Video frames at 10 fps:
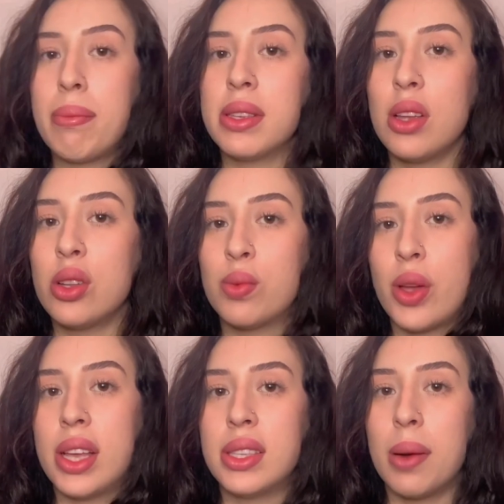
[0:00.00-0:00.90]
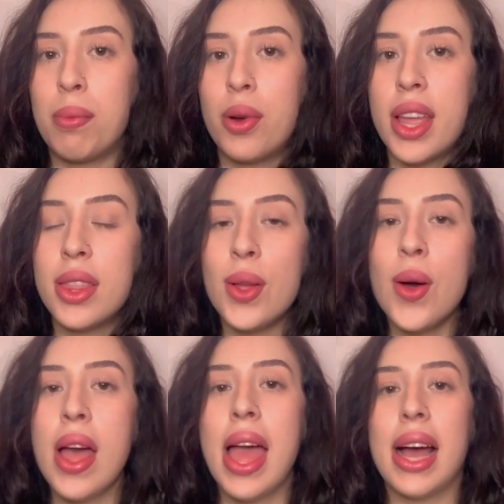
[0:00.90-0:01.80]
se los voy a estar poniendo,
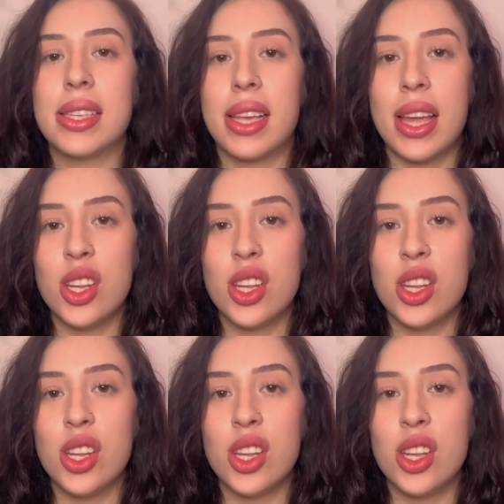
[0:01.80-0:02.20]
así que nos